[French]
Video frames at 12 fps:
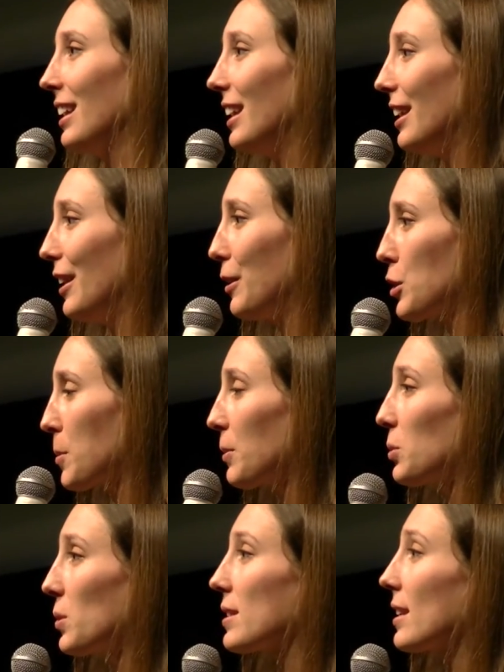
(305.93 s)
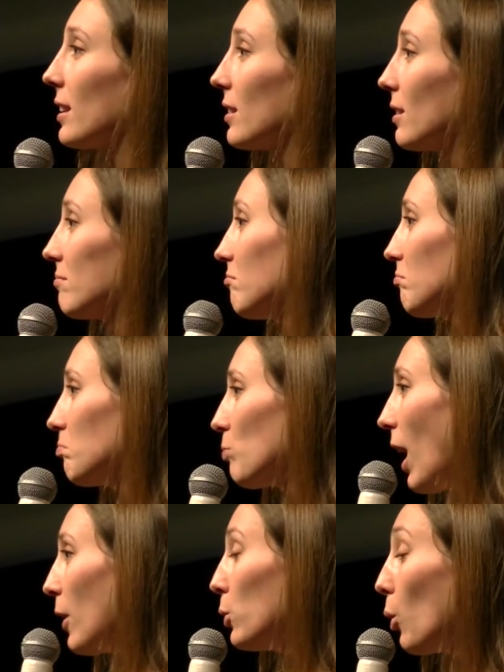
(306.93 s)
Et euh, je pense que c'est un, de
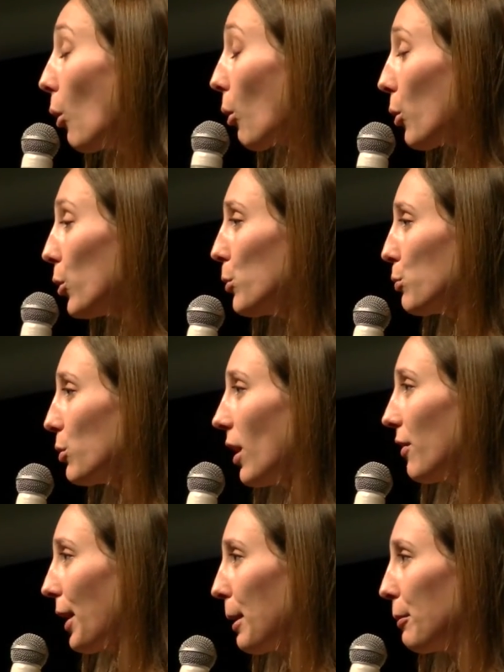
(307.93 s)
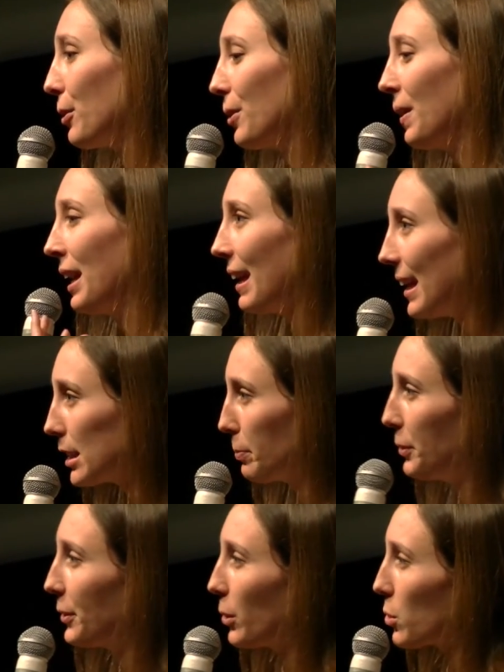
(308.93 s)
nos rôles de pouvoir vraiment
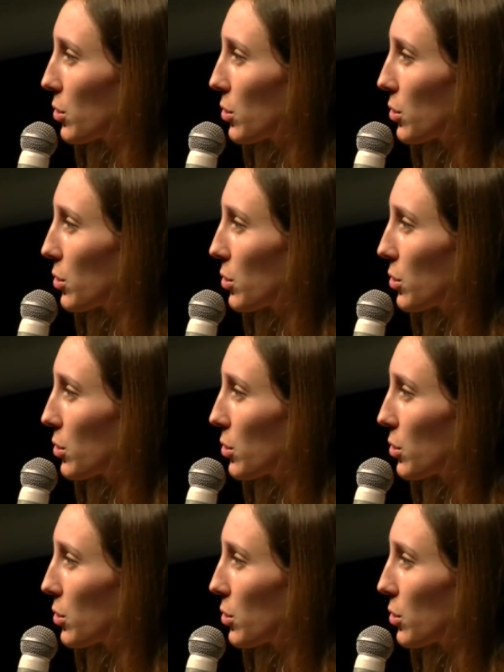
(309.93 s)
expliquer aux